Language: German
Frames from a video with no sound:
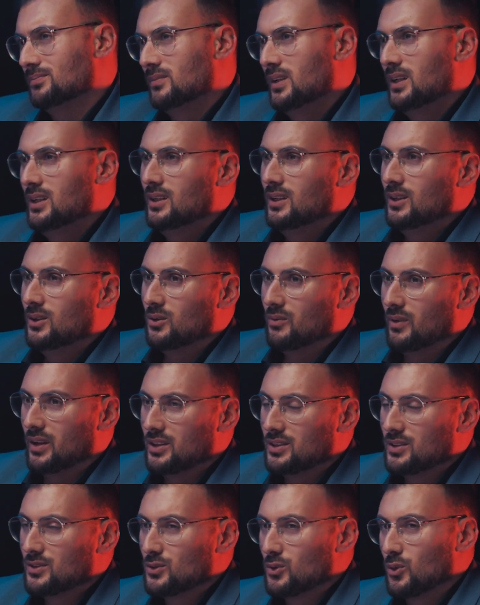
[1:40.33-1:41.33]
Mhm. Und wenn
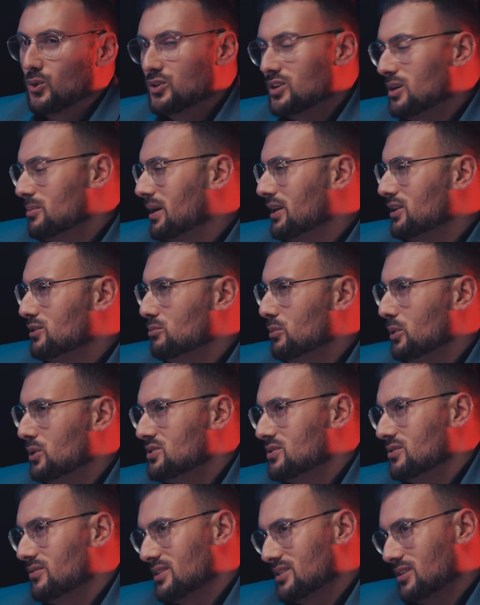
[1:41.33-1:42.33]
ich das so runterbrechen
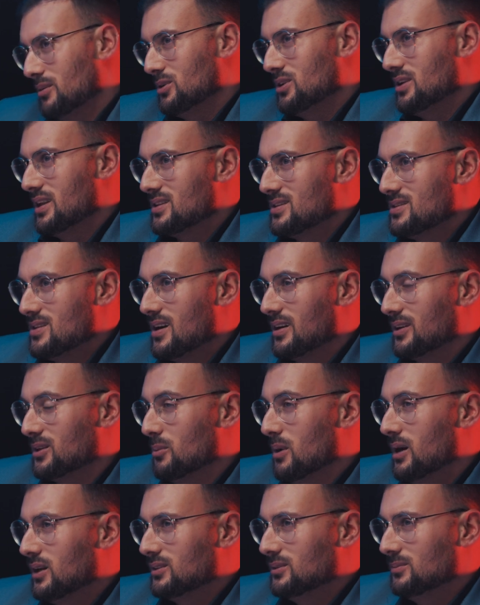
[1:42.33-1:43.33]
müsste, was habe ich letzten Jahre
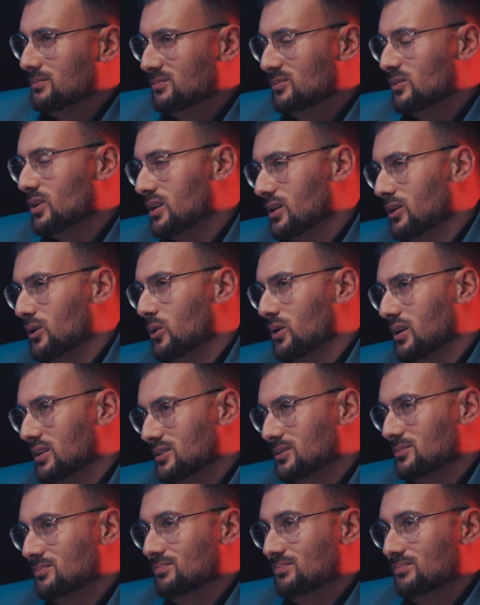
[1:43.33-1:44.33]
gemacht, dann genau
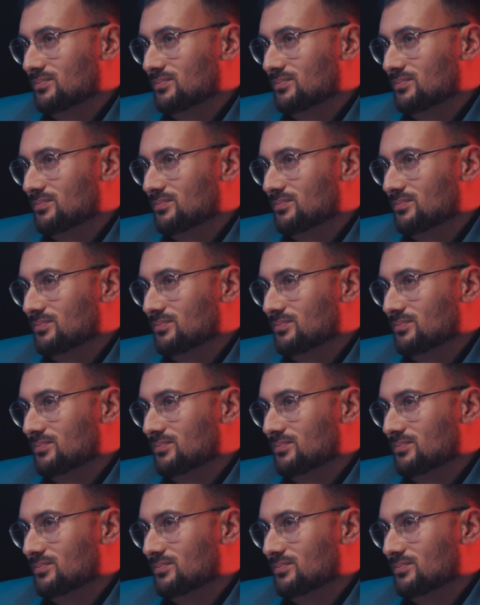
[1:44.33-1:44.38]
das.